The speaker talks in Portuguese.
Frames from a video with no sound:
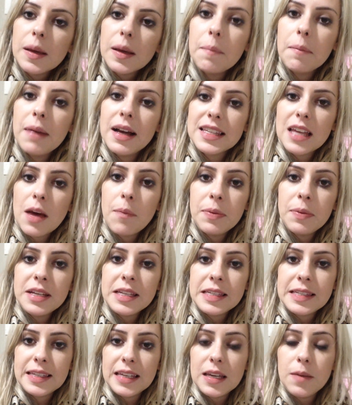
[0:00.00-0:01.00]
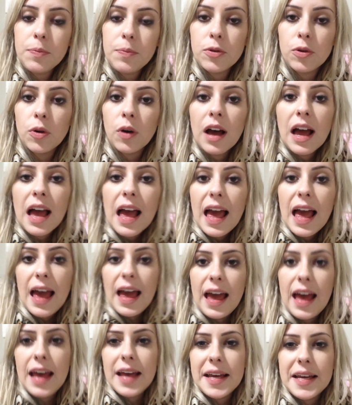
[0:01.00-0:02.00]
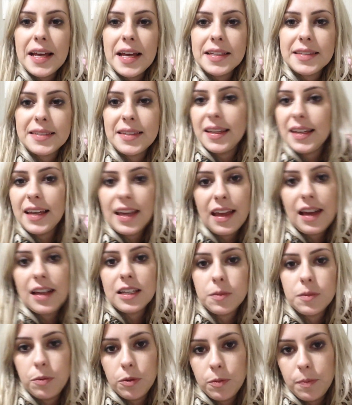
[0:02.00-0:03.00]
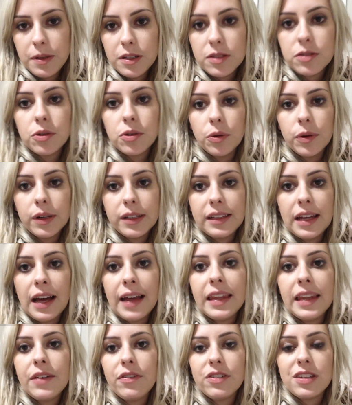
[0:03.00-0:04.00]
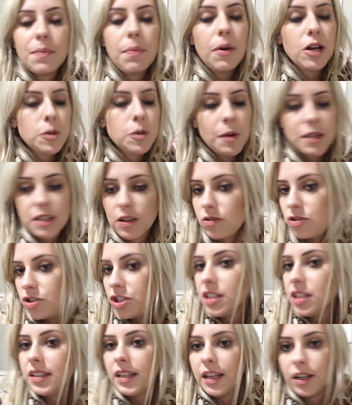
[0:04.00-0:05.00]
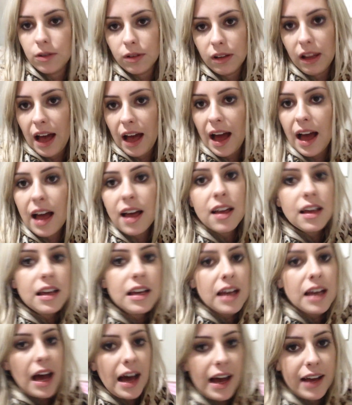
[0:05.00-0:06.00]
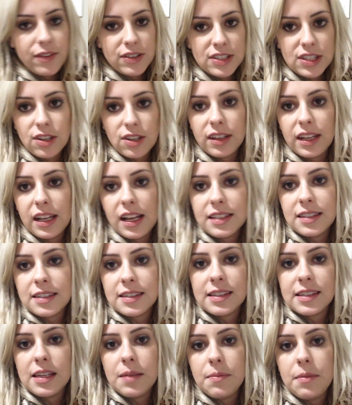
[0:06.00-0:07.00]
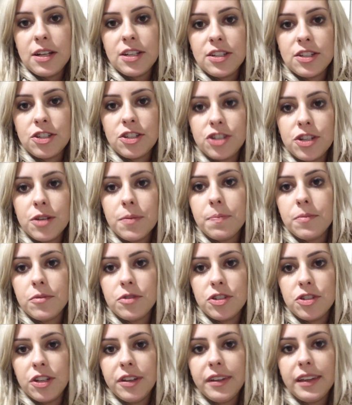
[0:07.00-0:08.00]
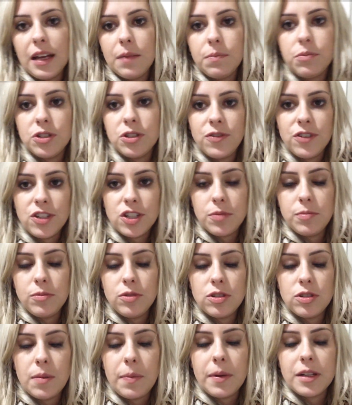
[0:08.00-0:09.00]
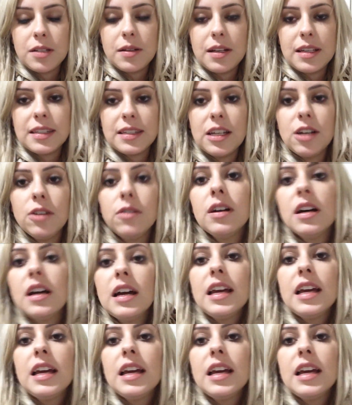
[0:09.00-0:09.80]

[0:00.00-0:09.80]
Mas a princípio é 100 reais por pessoa, tá? Daí você pode passar o dia inteiro lá. Aí você só tem esses limites de, de tempo, de 20 minutos na patinação.